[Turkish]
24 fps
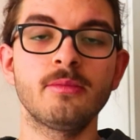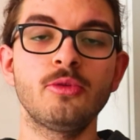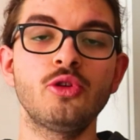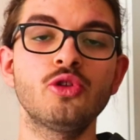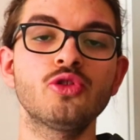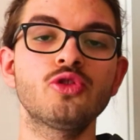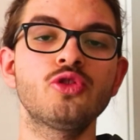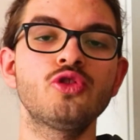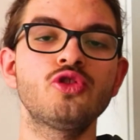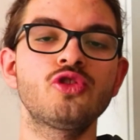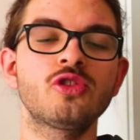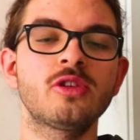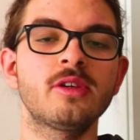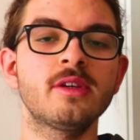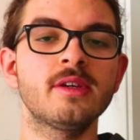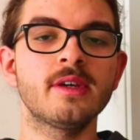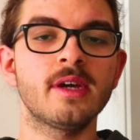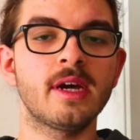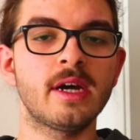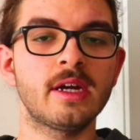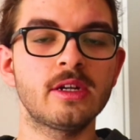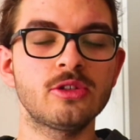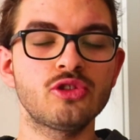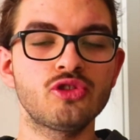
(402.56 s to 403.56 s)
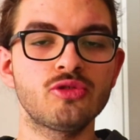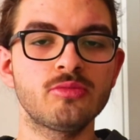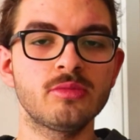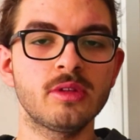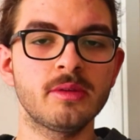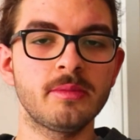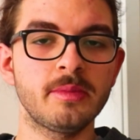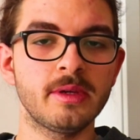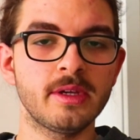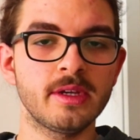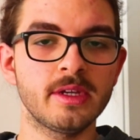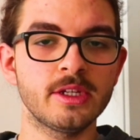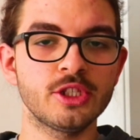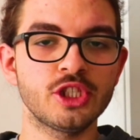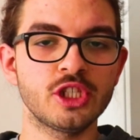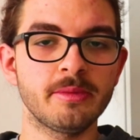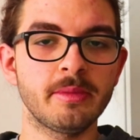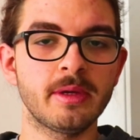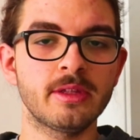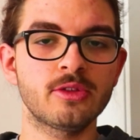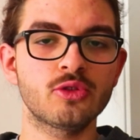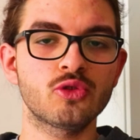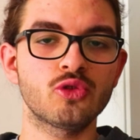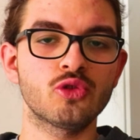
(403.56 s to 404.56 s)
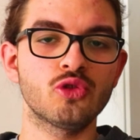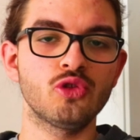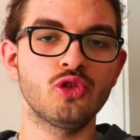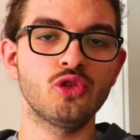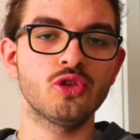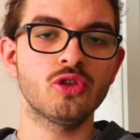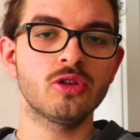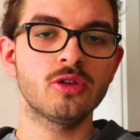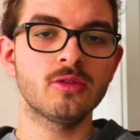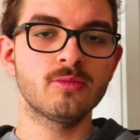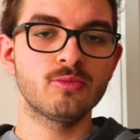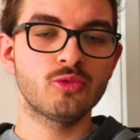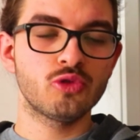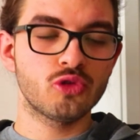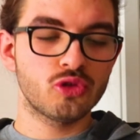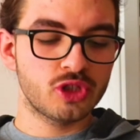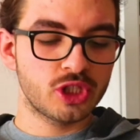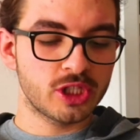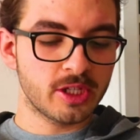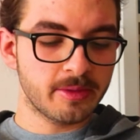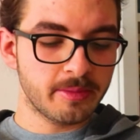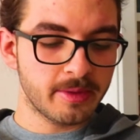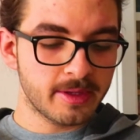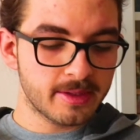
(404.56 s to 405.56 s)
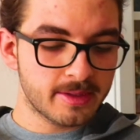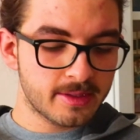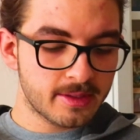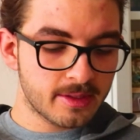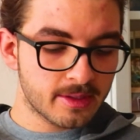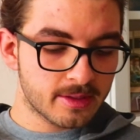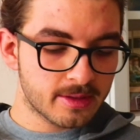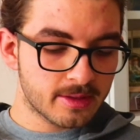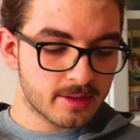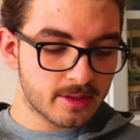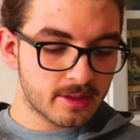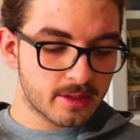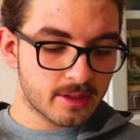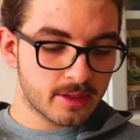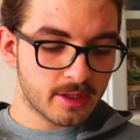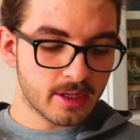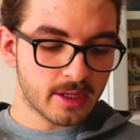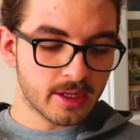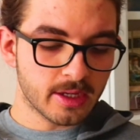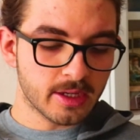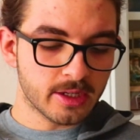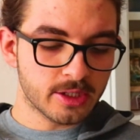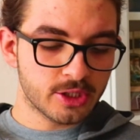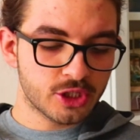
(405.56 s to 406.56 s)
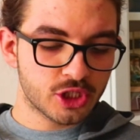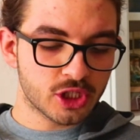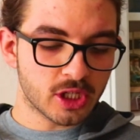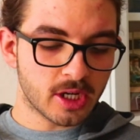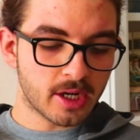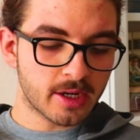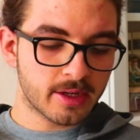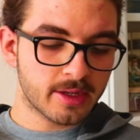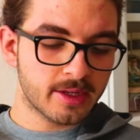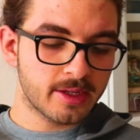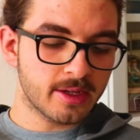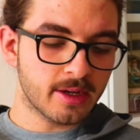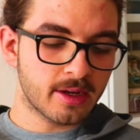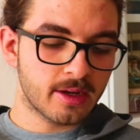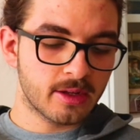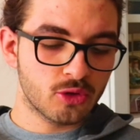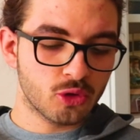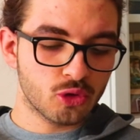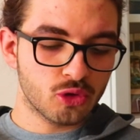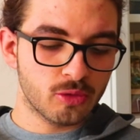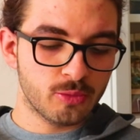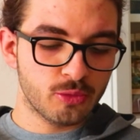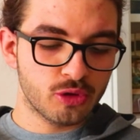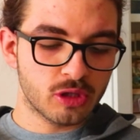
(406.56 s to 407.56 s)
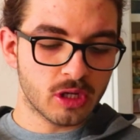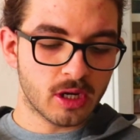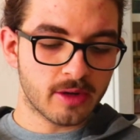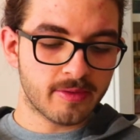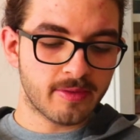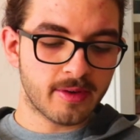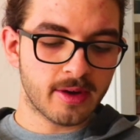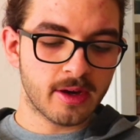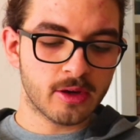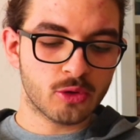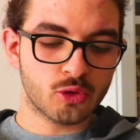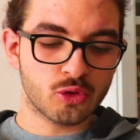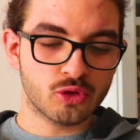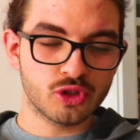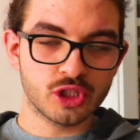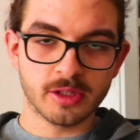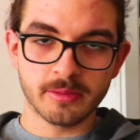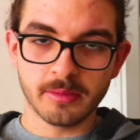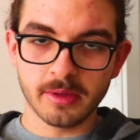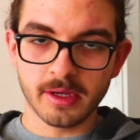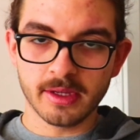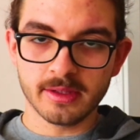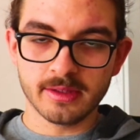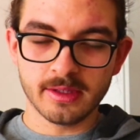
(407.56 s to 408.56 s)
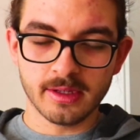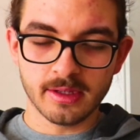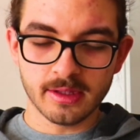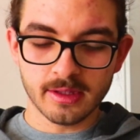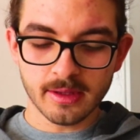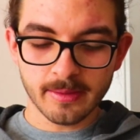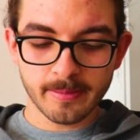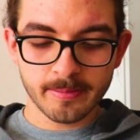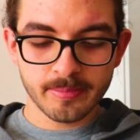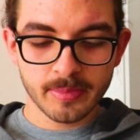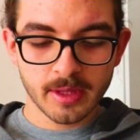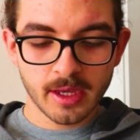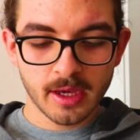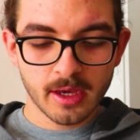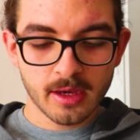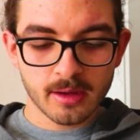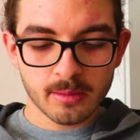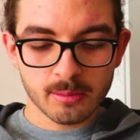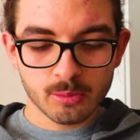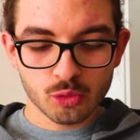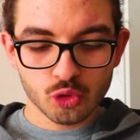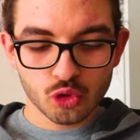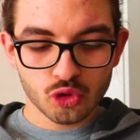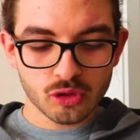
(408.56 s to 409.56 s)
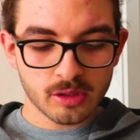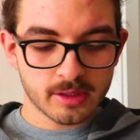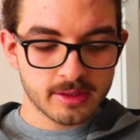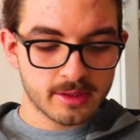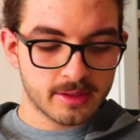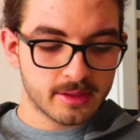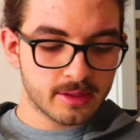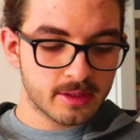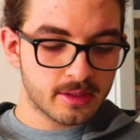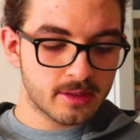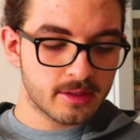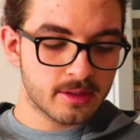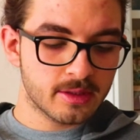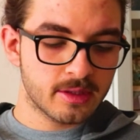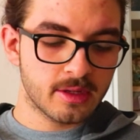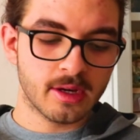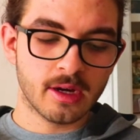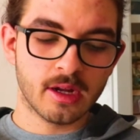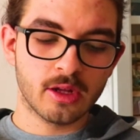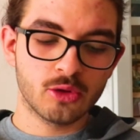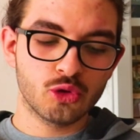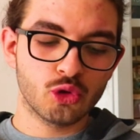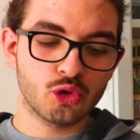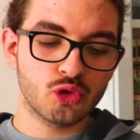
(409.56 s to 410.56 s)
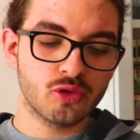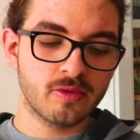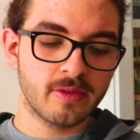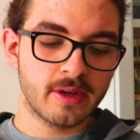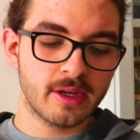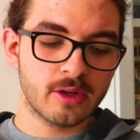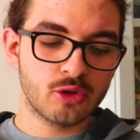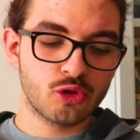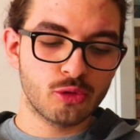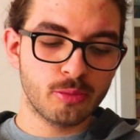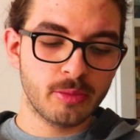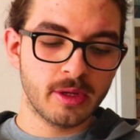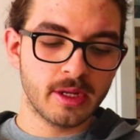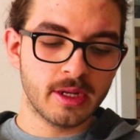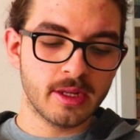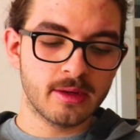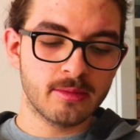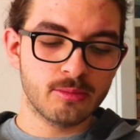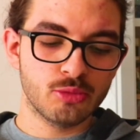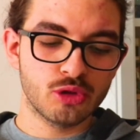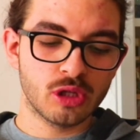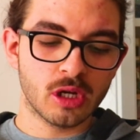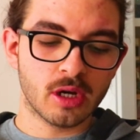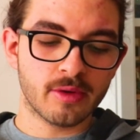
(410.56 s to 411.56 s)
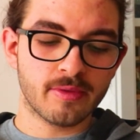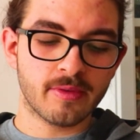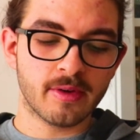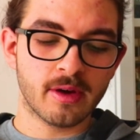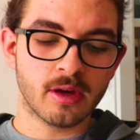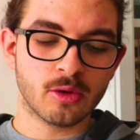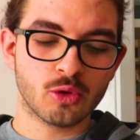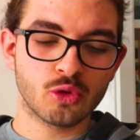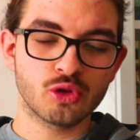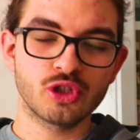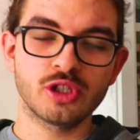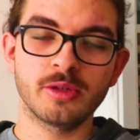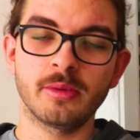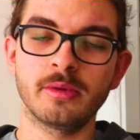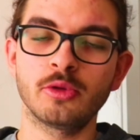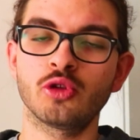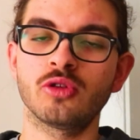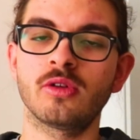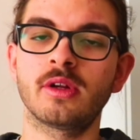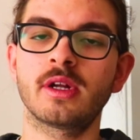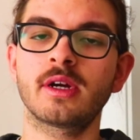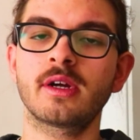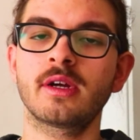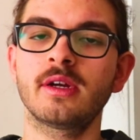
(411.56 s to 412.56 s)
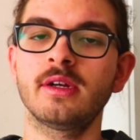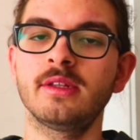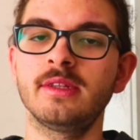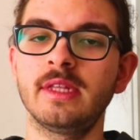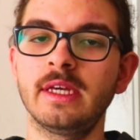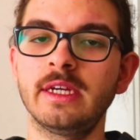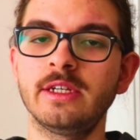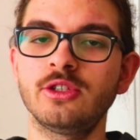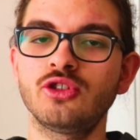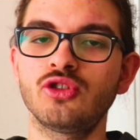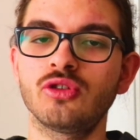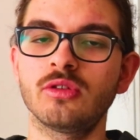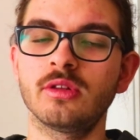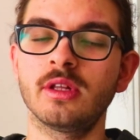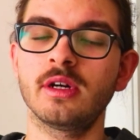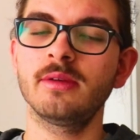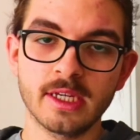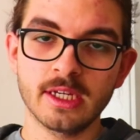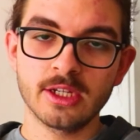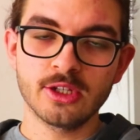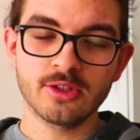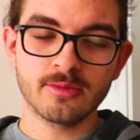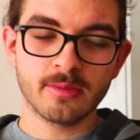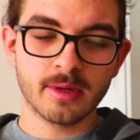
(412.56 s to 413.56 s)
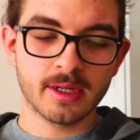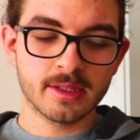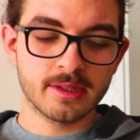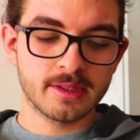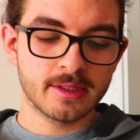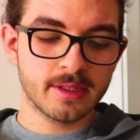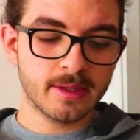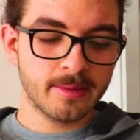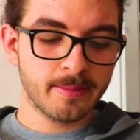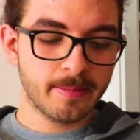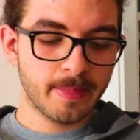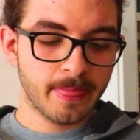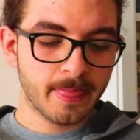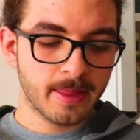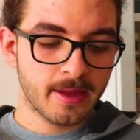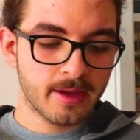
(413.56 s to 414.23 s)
Biliyorsunuz ki Erzurum'da bir cemiyet kuruluyor. Bu cemiyetin adı Şarki Anadolu Müdafaa Hukuk Cemiyeti'ydi. Bunun adını Anadolu ve Rumeli Müdafaa Hukuk Cemiyeti olarak değiştiriyorlar. İkinci madde